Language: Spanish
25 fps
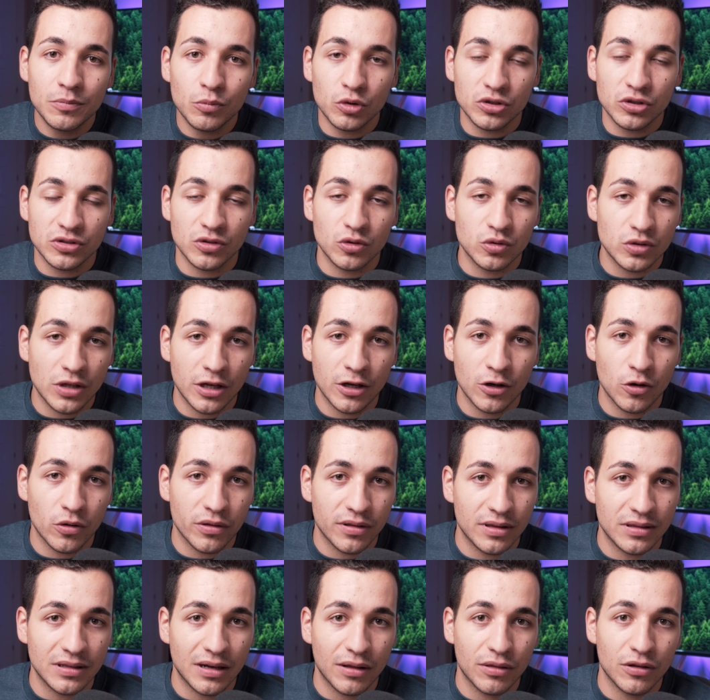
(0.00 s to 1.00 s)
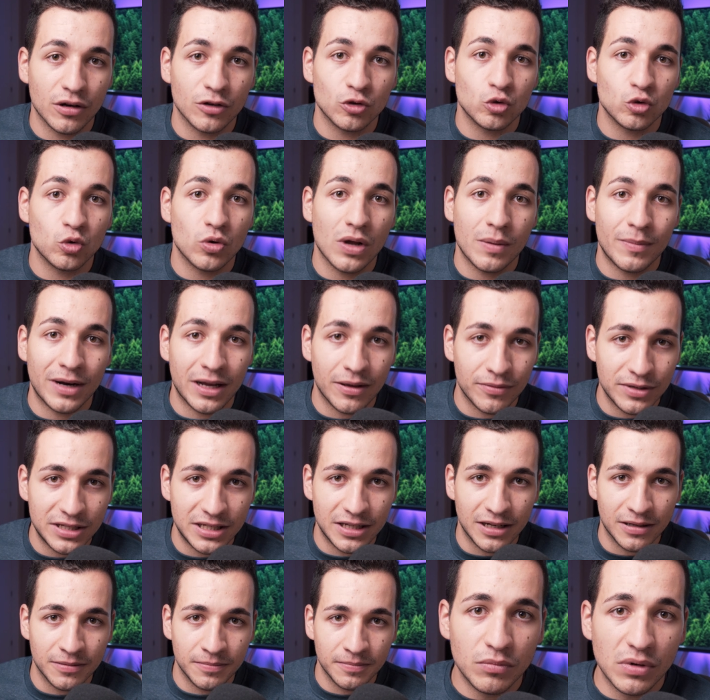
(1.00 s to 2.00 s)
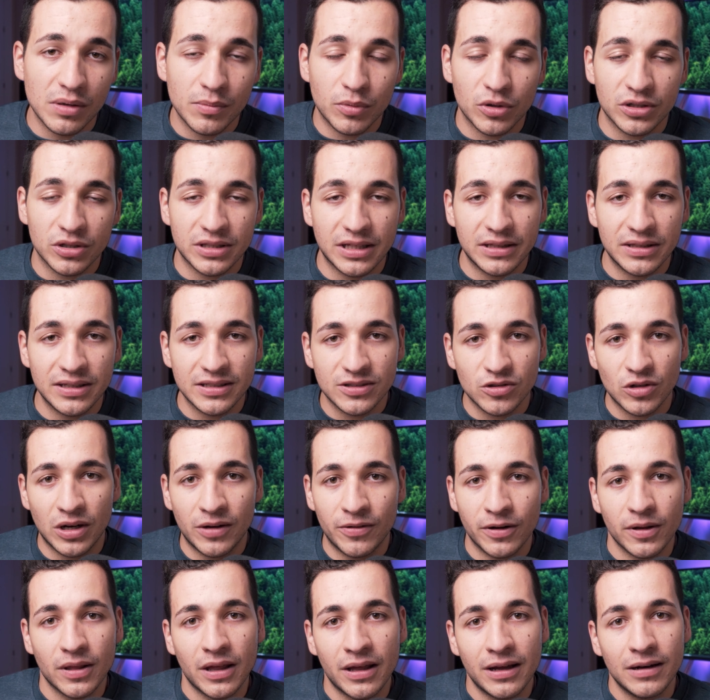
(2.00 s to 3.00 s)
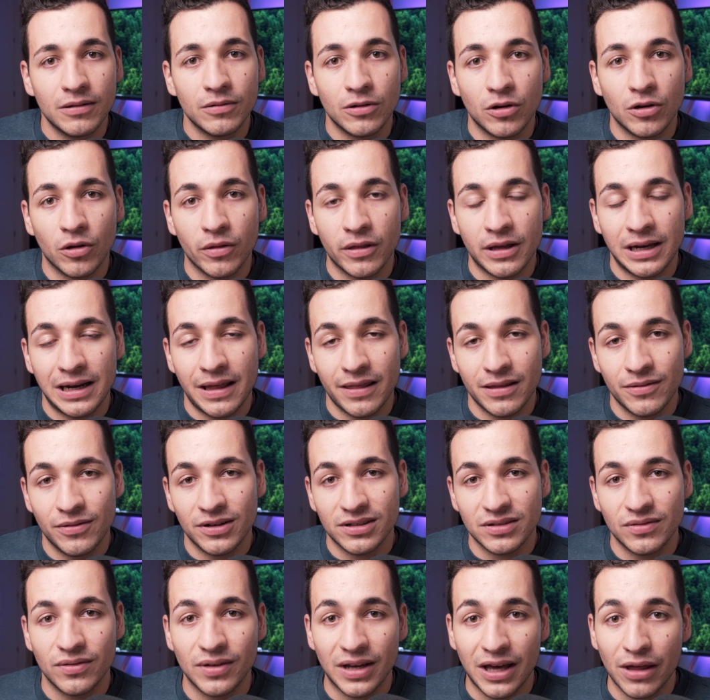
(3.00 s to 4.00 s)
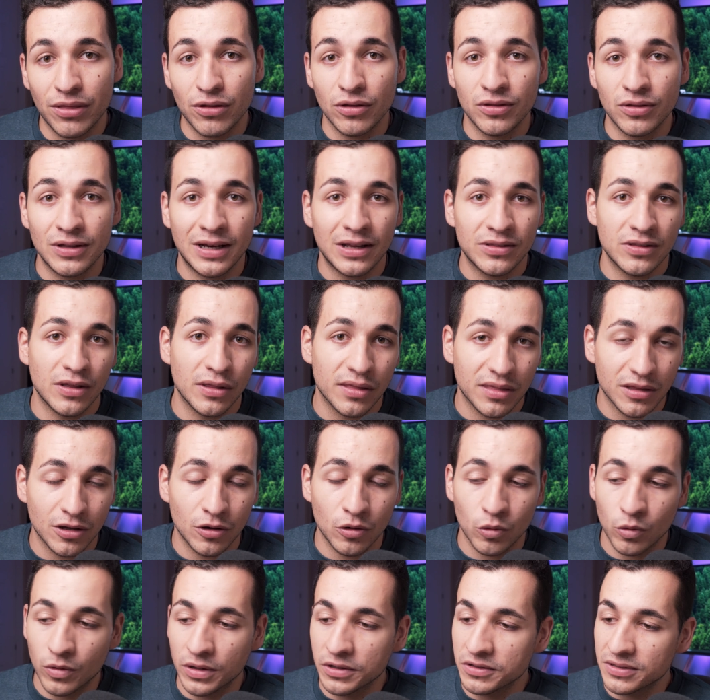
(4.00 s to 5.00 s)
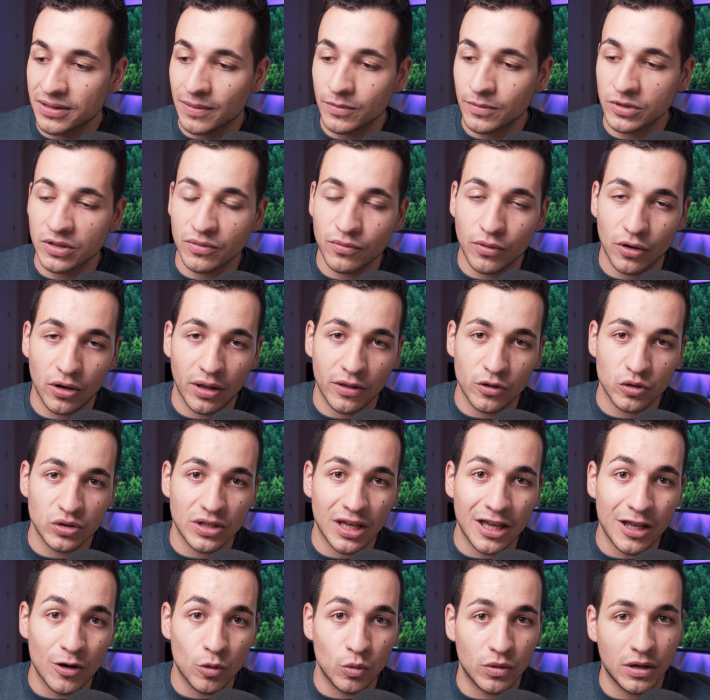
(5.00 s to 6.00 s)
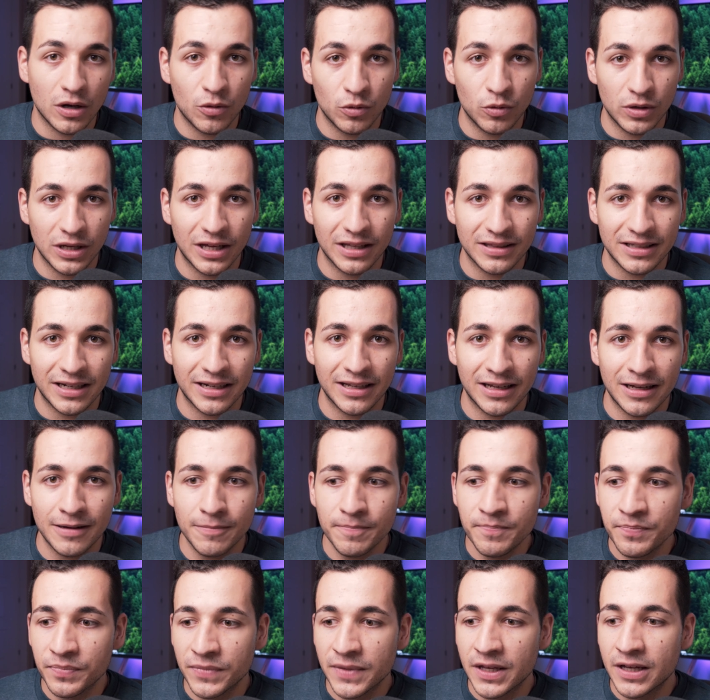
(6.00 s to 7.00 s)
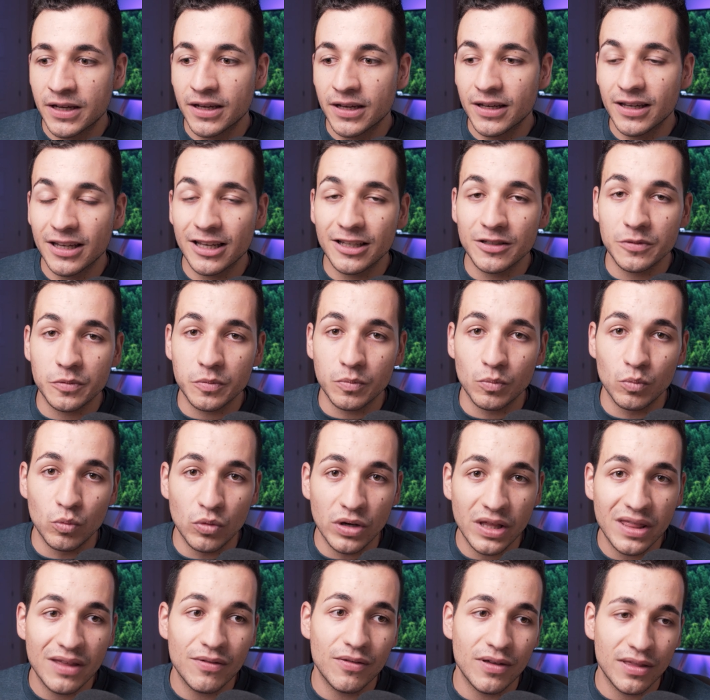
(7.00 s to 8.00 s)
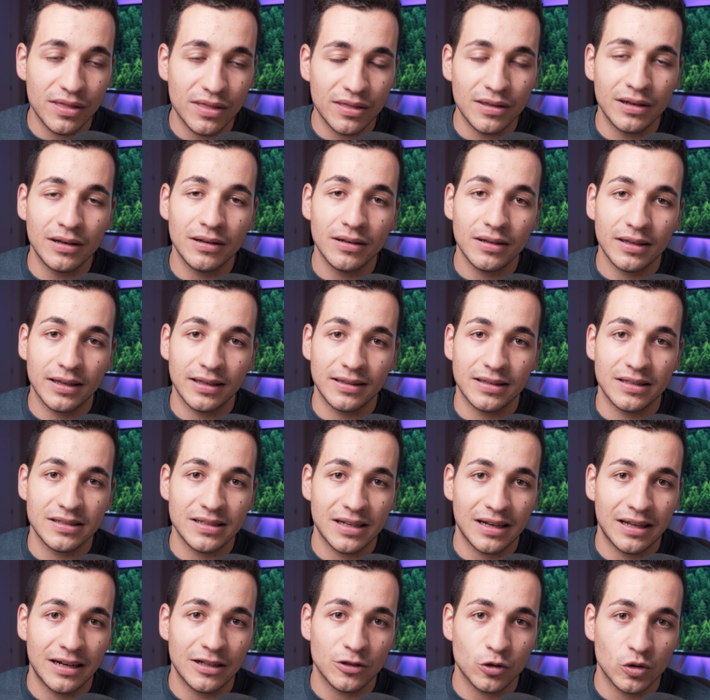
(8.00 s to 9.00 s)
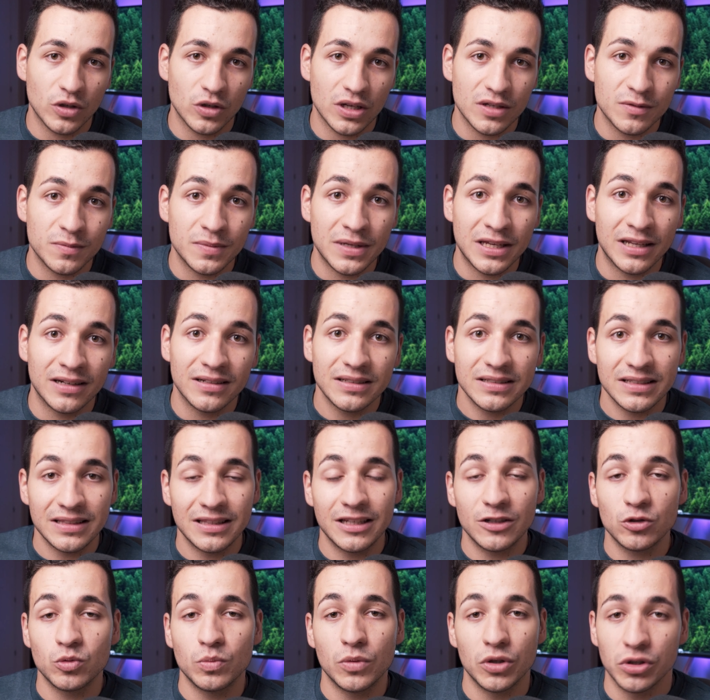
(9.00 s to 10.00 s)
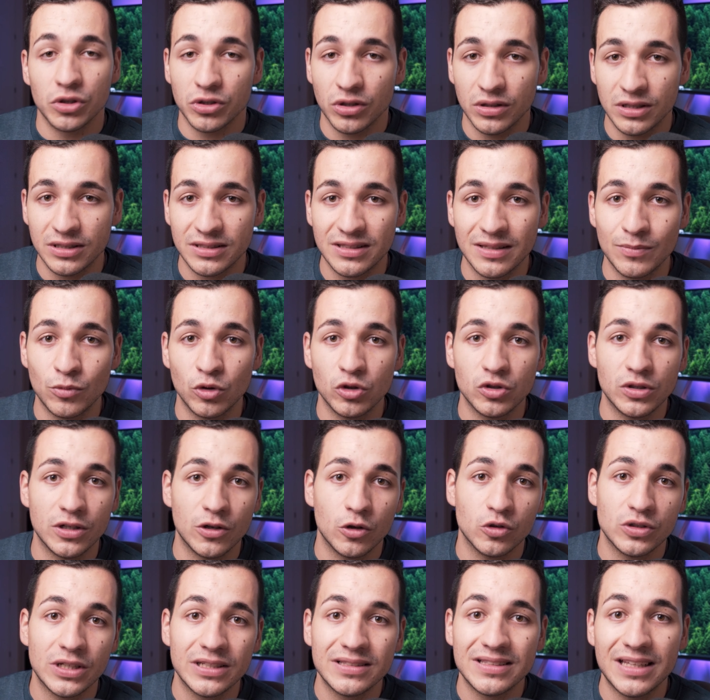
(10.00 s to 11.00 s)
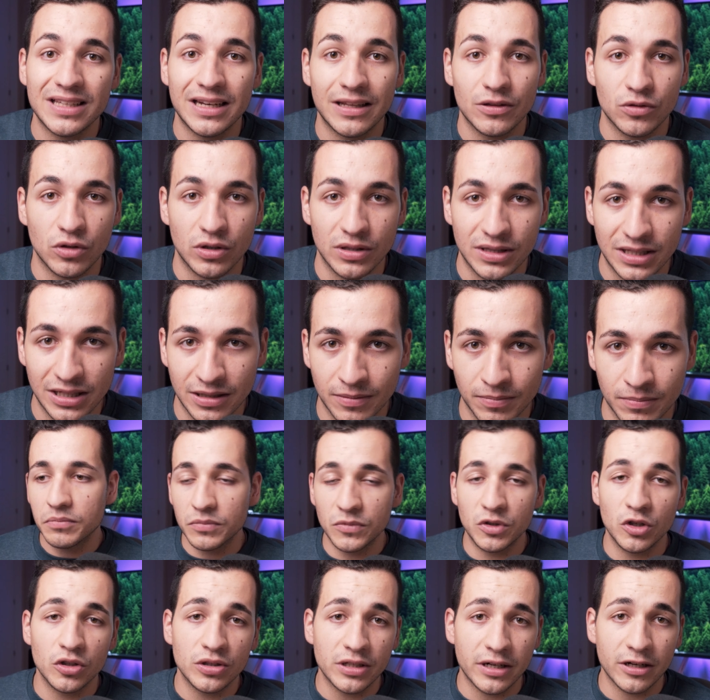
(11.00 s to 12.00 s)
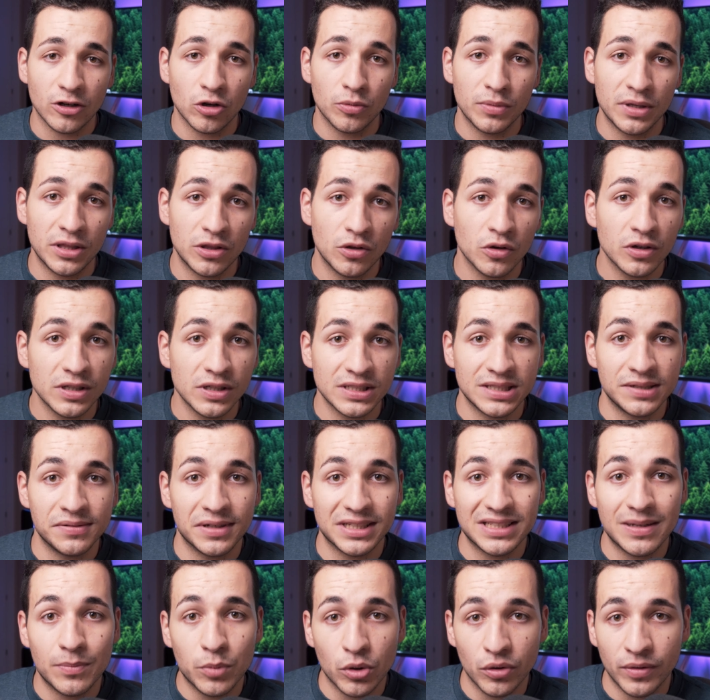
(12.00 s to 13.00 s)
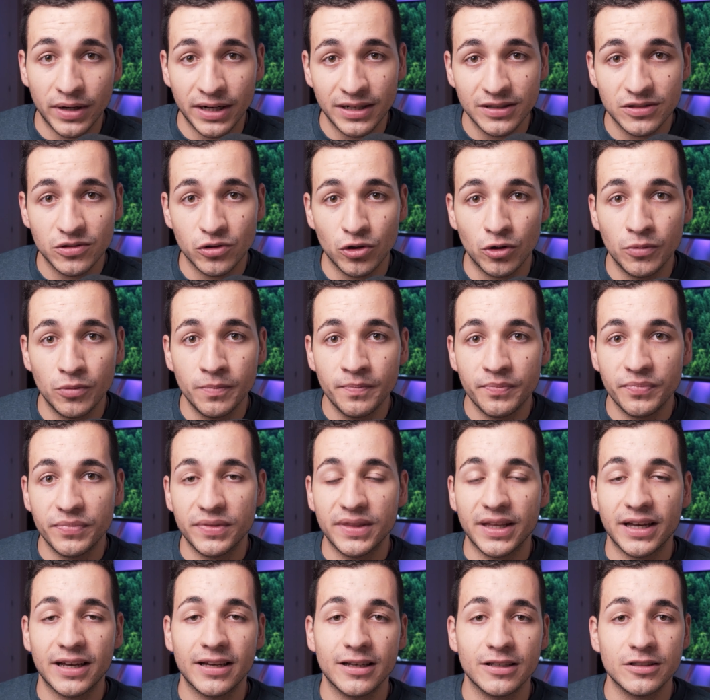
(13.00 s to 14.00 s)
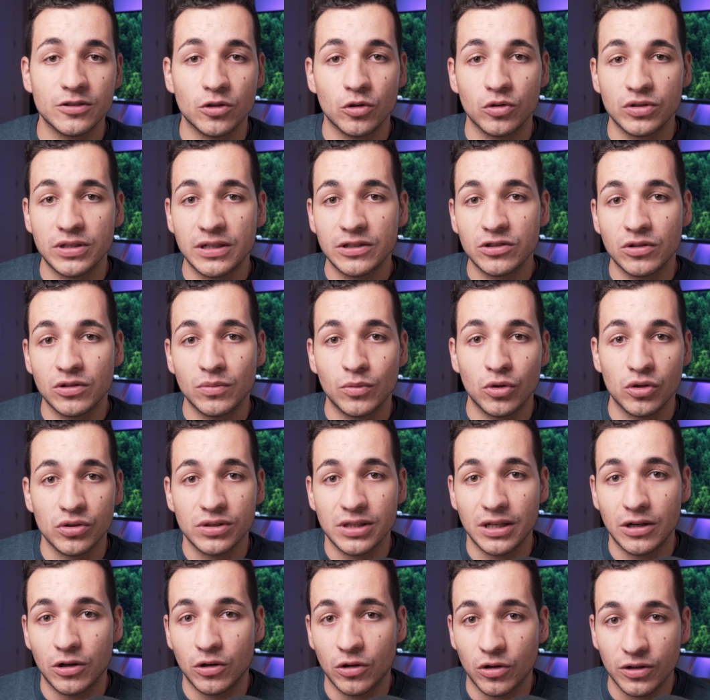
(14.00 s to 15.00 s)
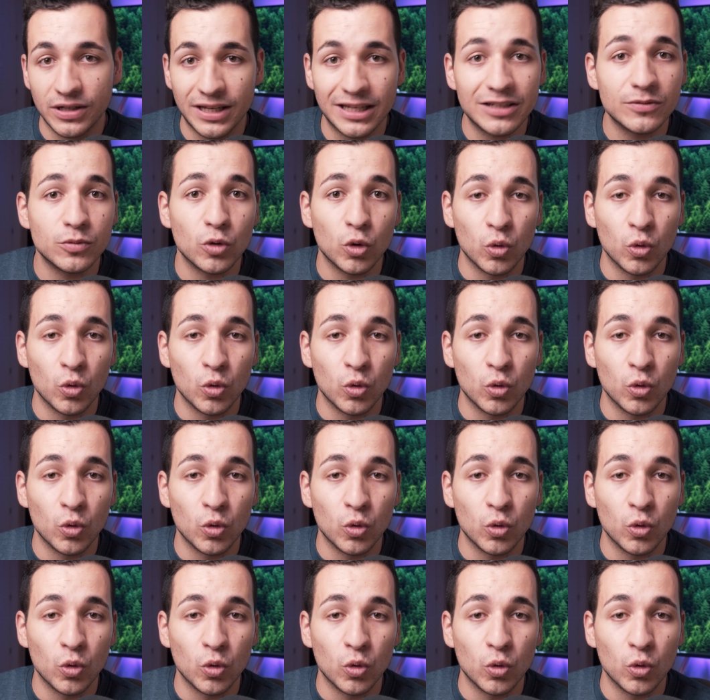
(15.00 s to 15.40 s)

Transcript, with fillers: pues tu estado de concentración es una maravilla. Muy importante esto, la verdad, lo de la diversificación de la atención. Cuando estamos enfocados en una única tarea, es muy difícil que te salgan las cosas bien si tienes un montón de estímulos y de cosas tirando de ti. Yo te recomiendo que si vas a probar esto, dejes cosas como tecnologías